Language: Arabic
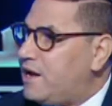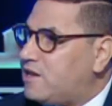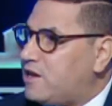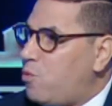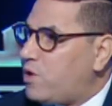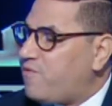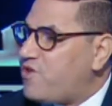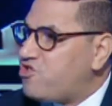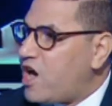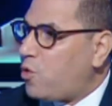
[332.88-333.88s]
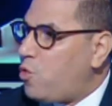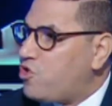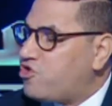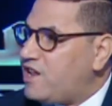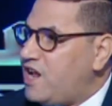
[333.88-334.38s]
الدوري في شكله
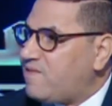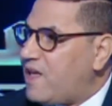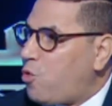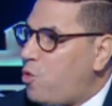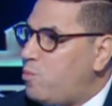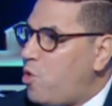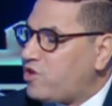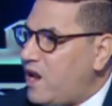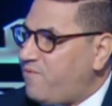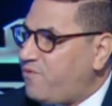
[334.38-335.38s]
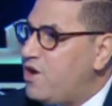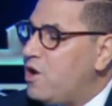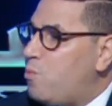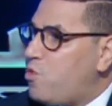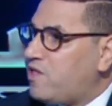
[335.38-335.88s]
الجديد سيكون مختلف
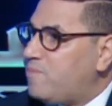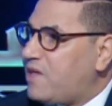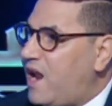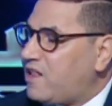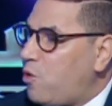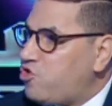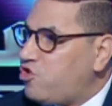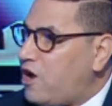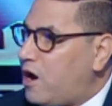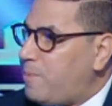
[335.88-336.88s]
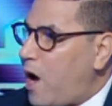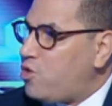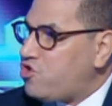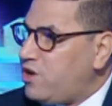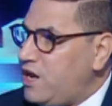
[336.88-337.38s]
موسم 23
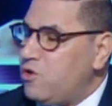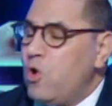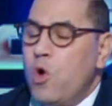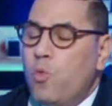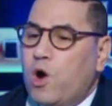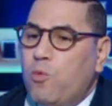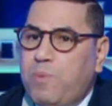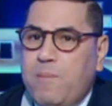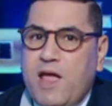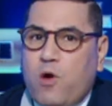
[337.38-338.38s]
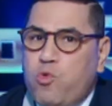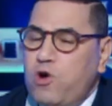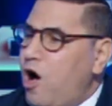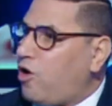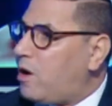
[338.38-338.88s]
24 وربما يكون
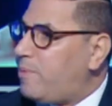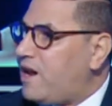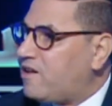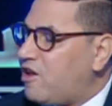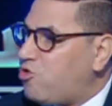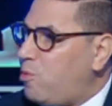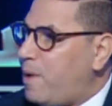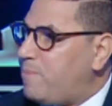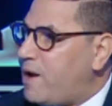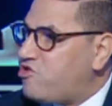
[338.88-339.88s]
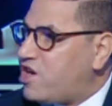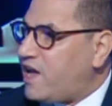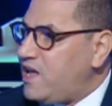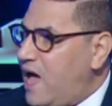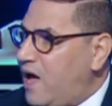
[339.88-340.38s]
اقرب الى التجربه
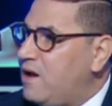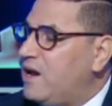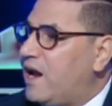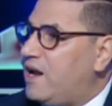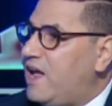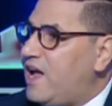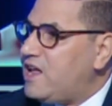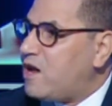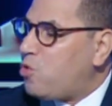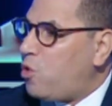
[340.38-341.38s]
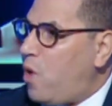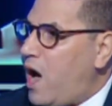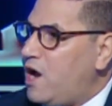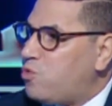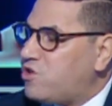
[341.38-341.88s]
البلجيكيه اللي هي دور
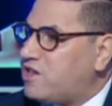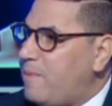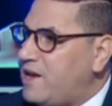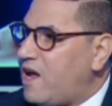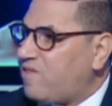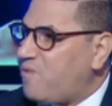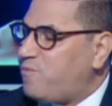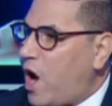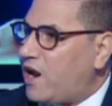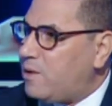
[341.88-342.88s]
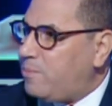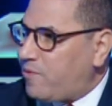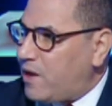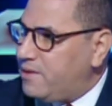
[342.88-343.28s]
واحد والثمانيه يصفوا على البطل